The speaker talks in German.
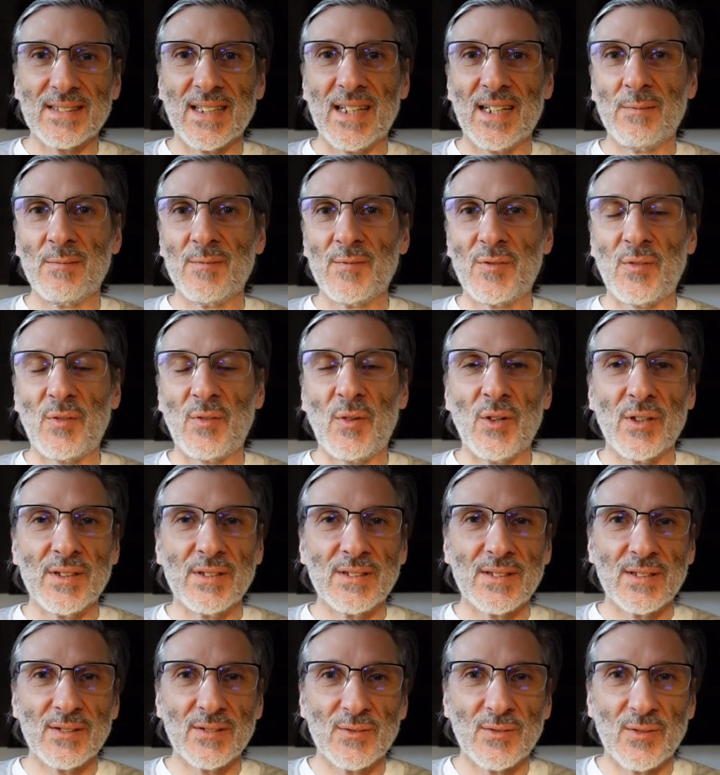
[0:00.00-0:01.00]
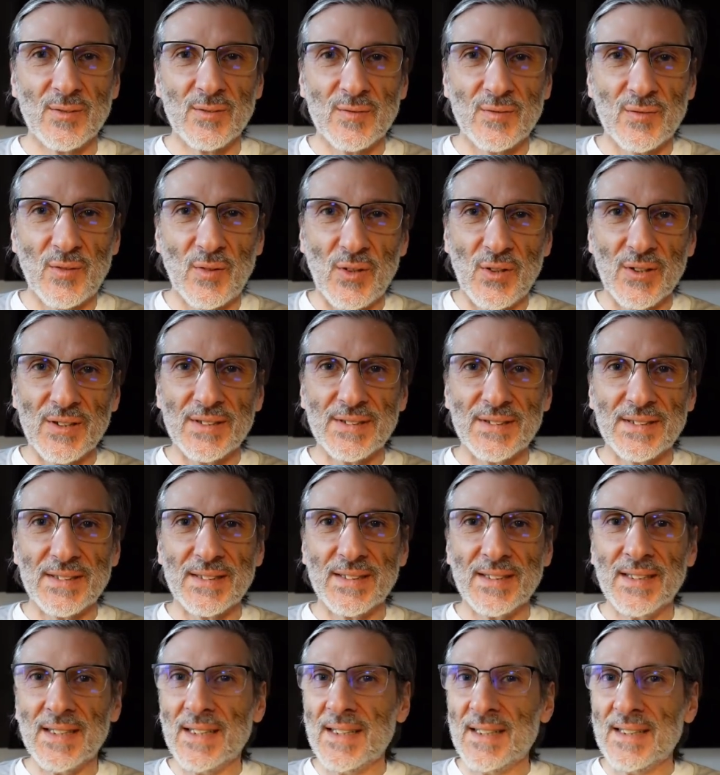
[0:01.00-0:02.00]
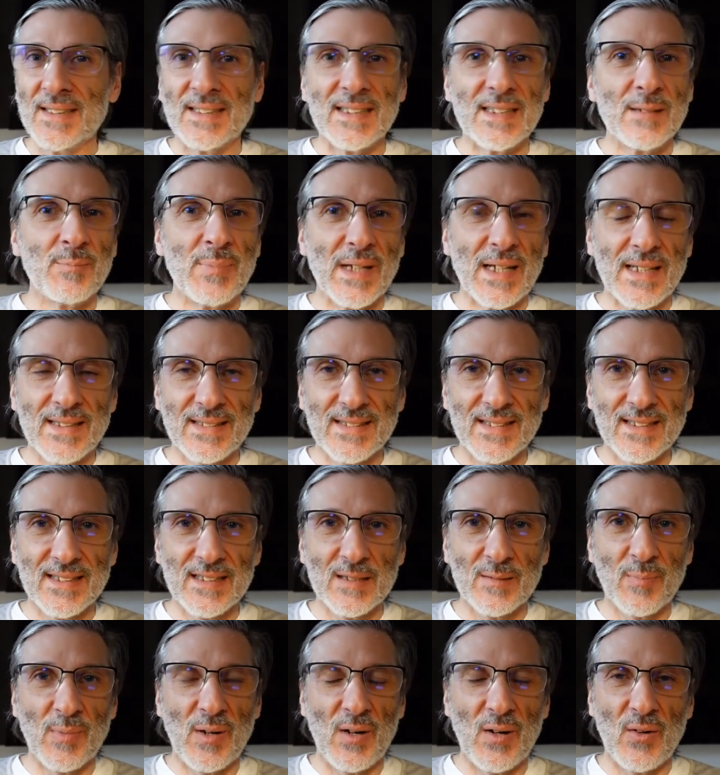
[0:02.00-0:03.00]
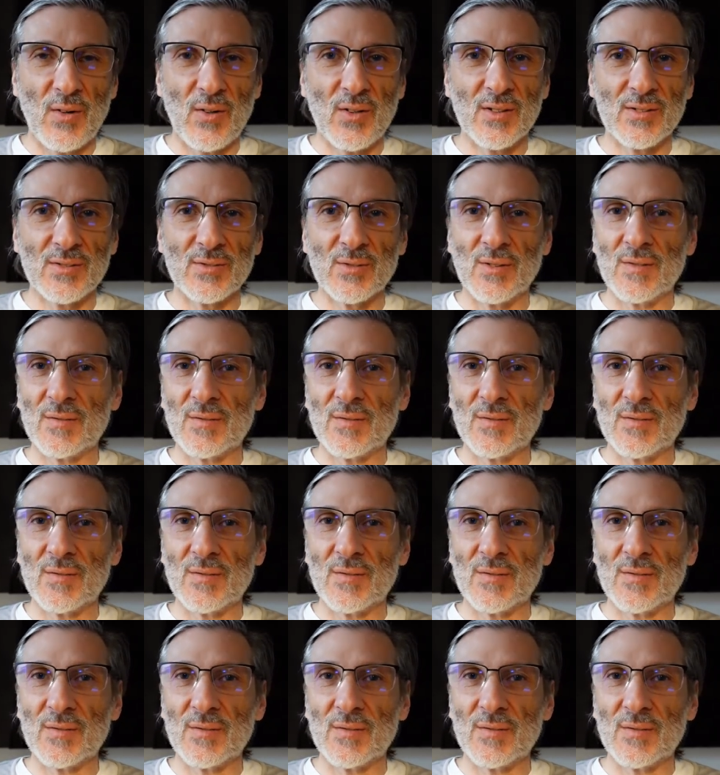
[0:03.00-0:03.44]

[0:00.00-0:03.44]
die haben Freundinnen und Freunde, die Basics brauchen.